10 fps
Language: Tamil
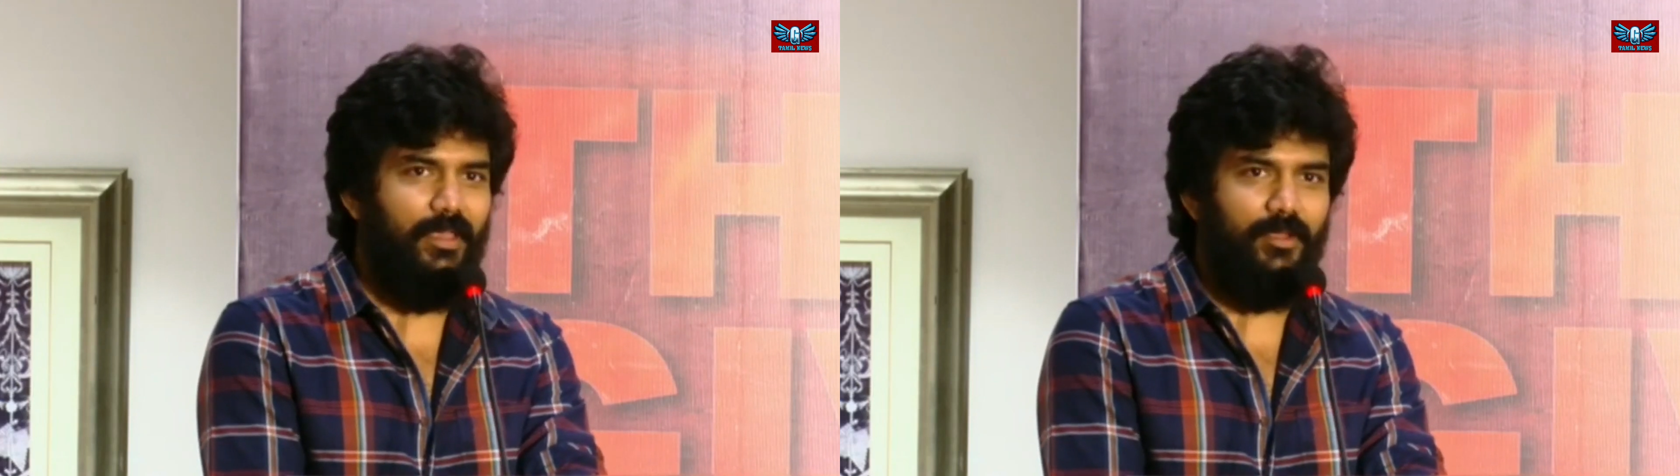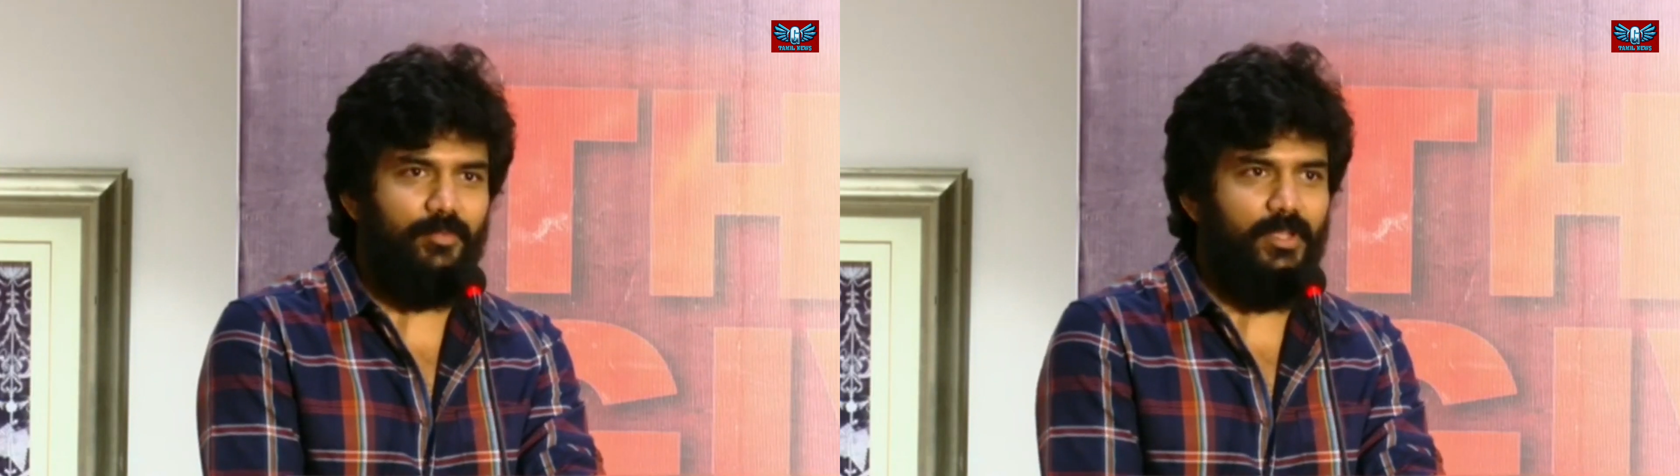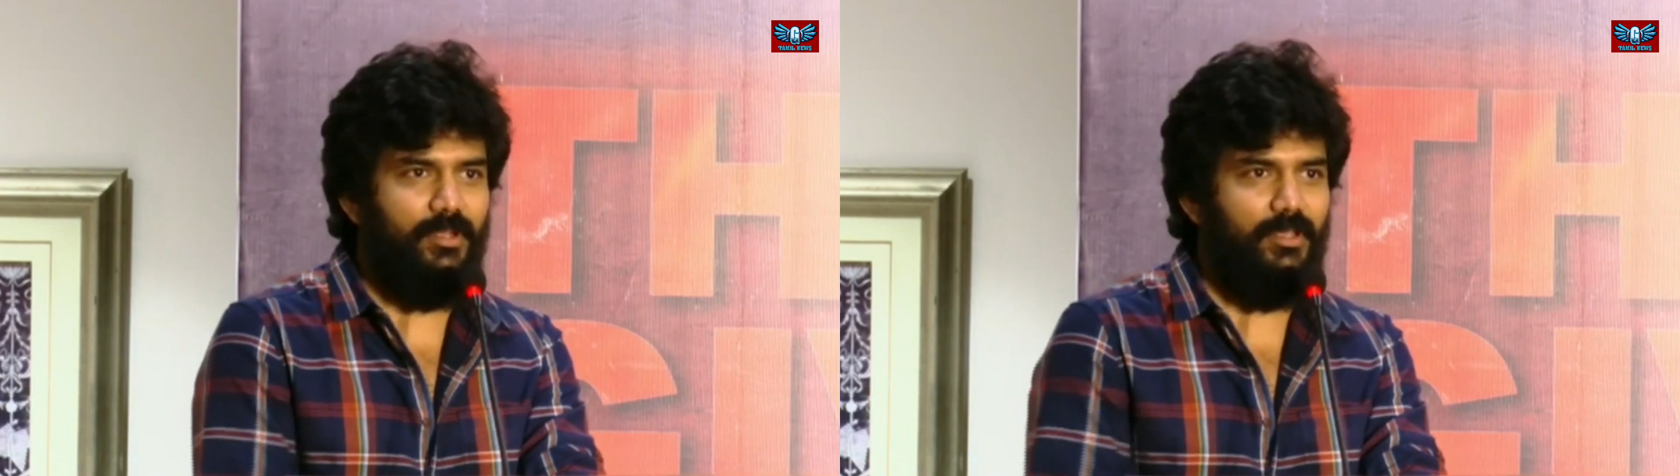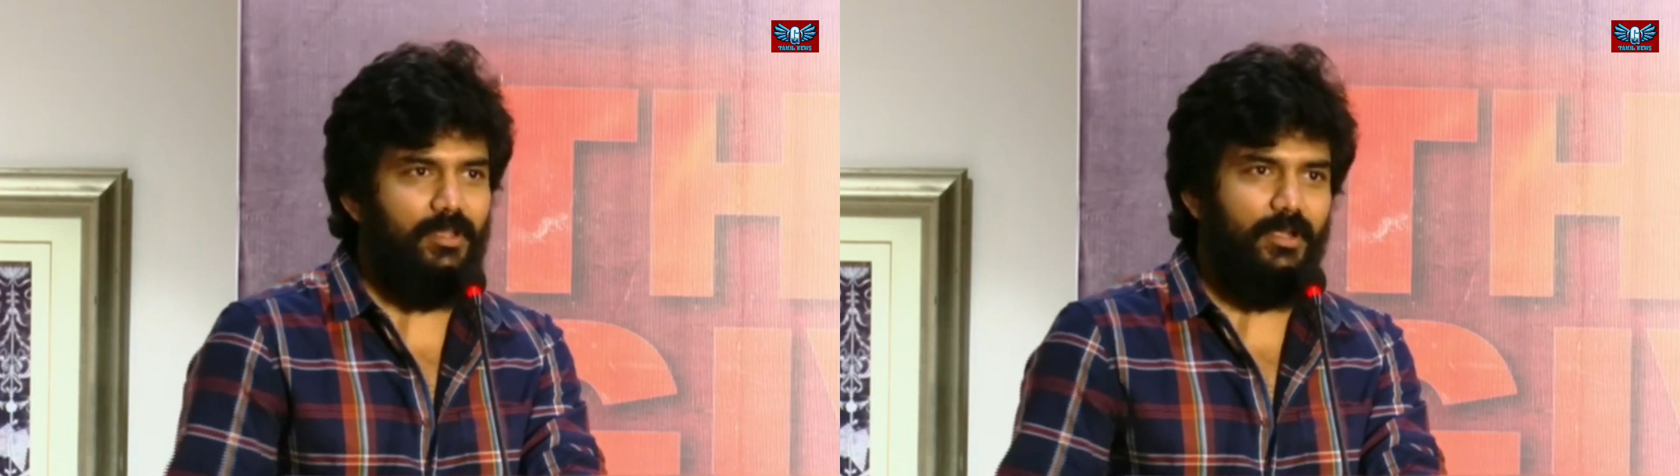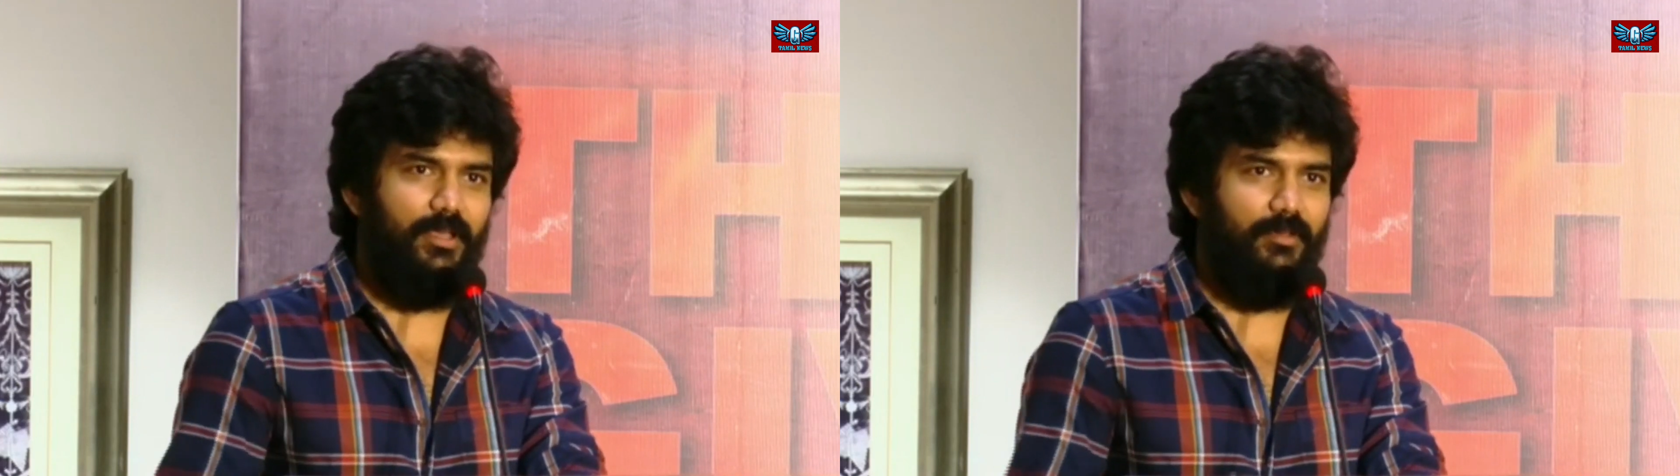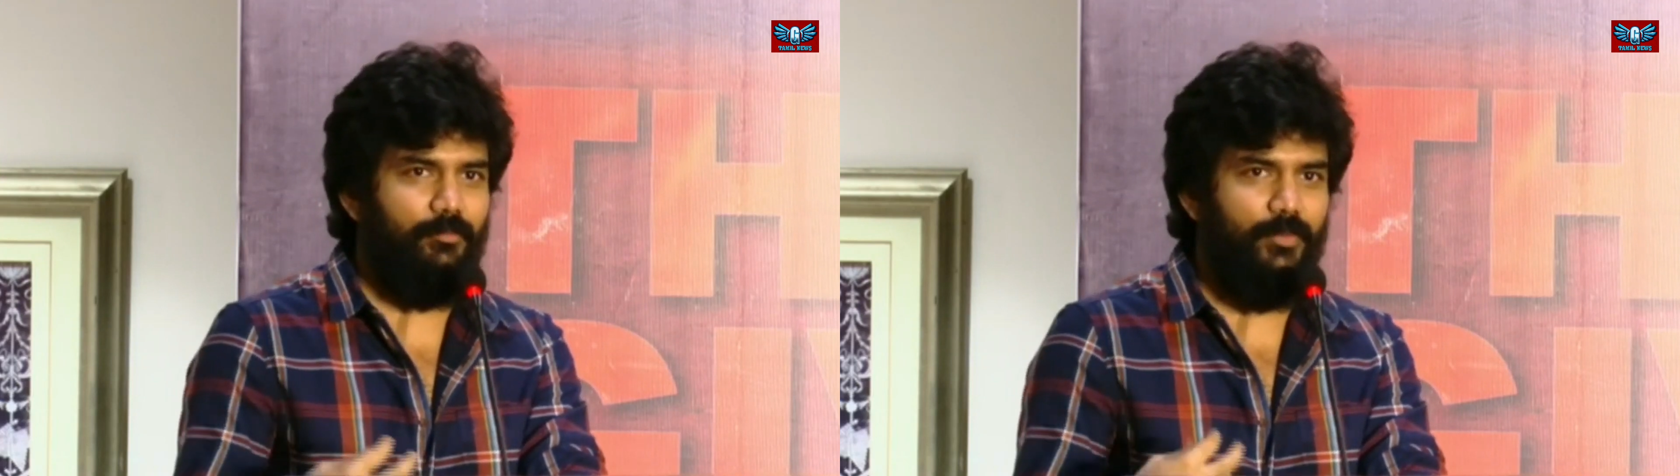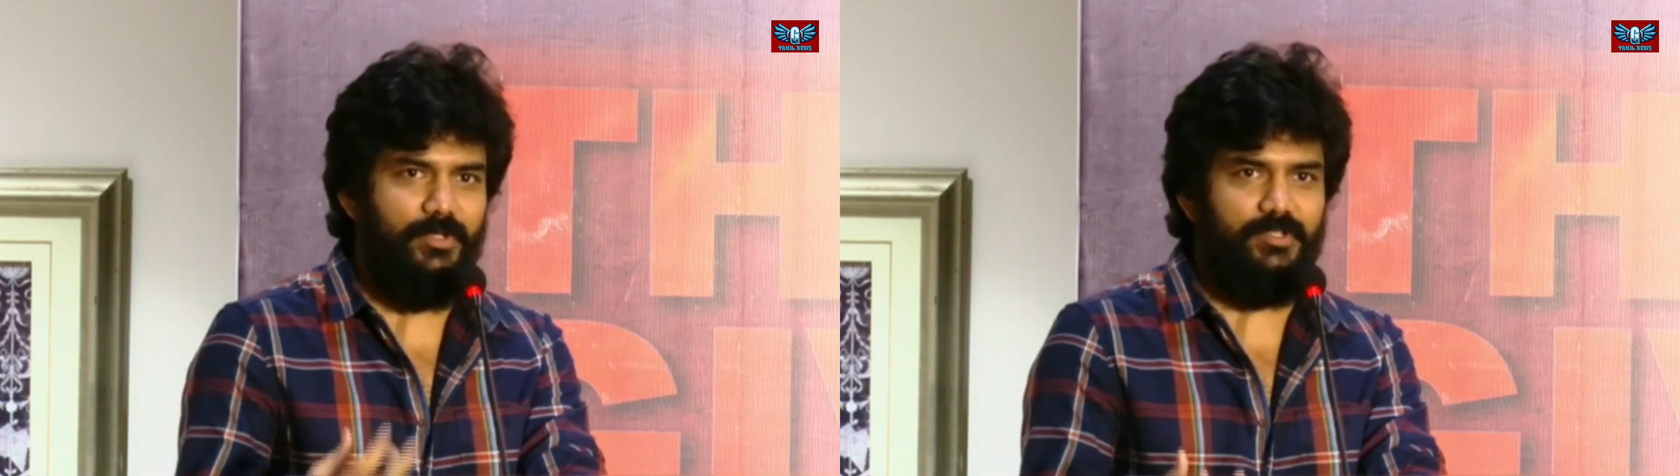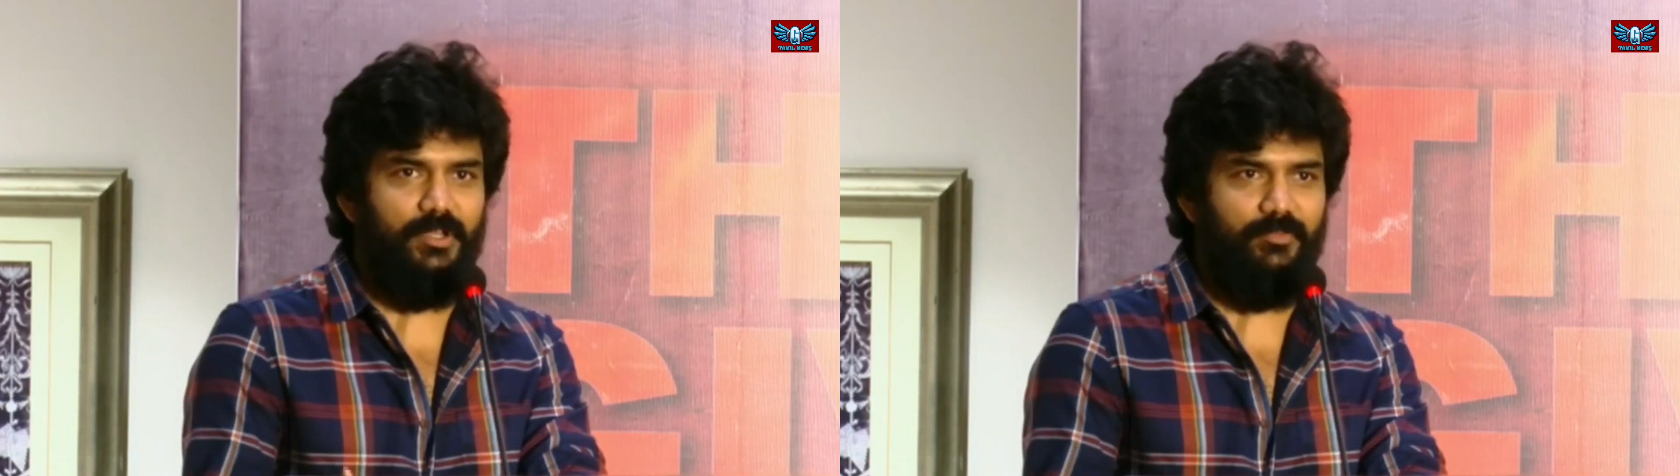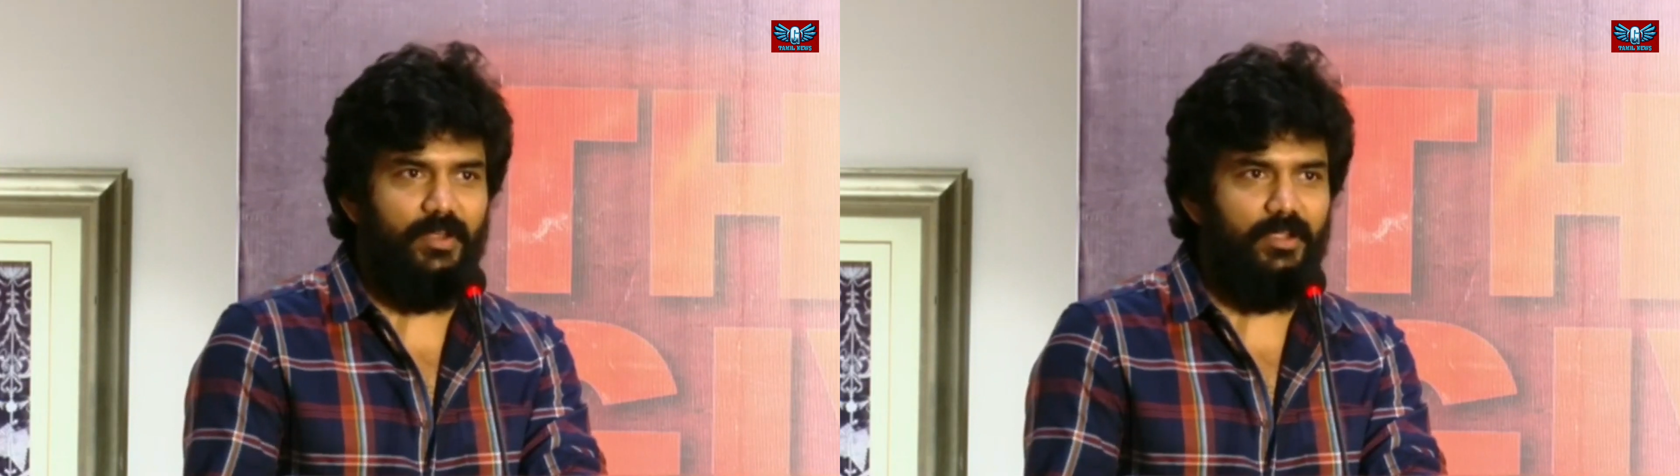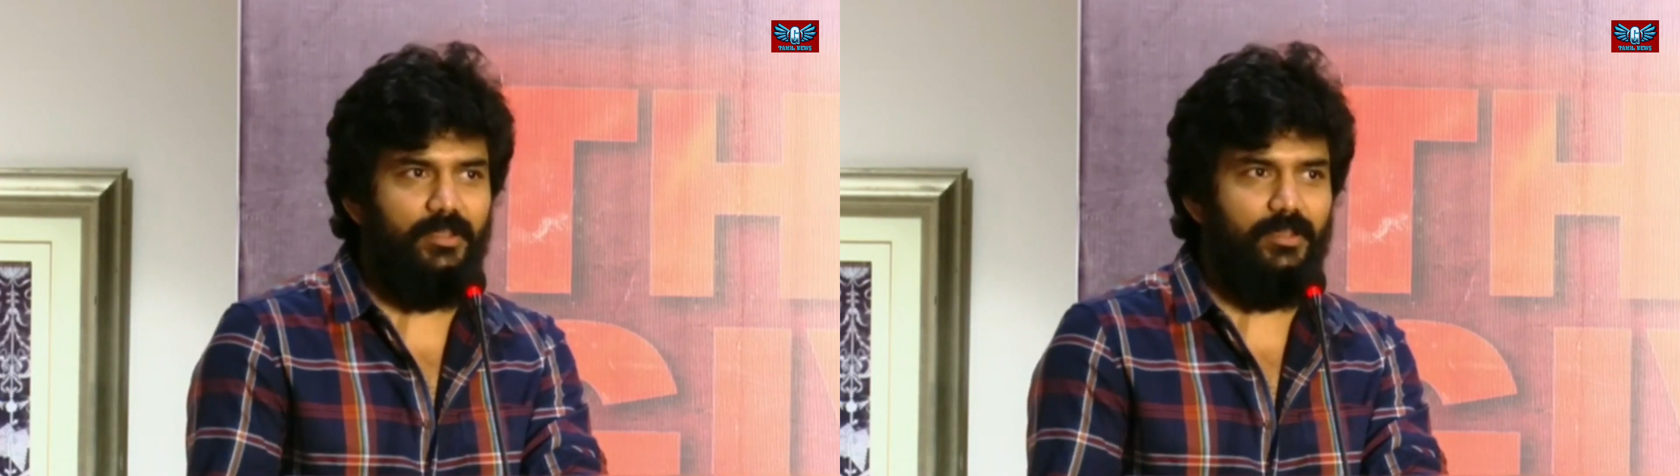ஏன் அப்படின்னா இல்லைடா என் பர்சனல்
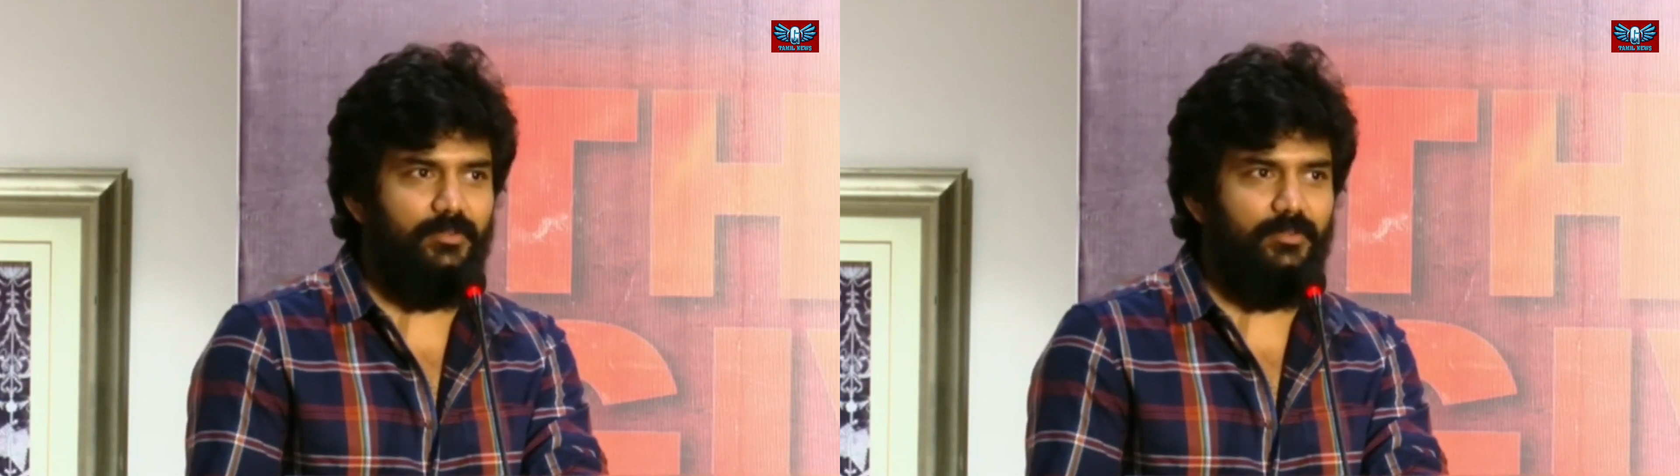ஃப்ரெண்டு